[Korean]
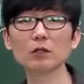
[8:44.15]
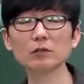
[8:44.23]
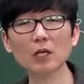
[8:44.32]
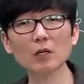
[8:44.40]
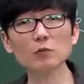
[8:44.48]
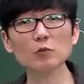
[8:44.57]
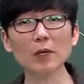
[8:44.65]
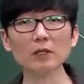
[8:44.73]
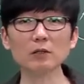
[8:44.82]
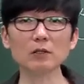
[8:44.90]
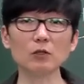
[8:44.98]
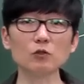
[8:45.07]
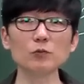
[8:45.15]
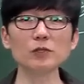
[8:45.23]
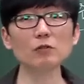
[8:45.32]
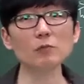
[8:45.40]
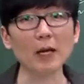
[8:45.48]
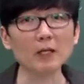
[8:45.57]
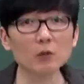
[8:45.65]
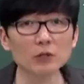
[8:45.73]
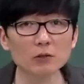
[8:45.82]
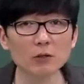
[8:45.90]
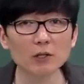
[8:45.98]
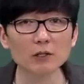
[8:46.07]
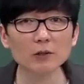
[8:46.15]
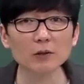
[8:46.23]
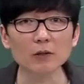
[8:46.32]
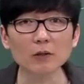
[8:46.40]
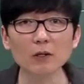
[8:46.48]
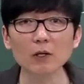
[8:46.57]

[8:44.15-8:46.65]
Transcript: 사람도 많으니까 주민세도 많이 거칠 거 아니에요.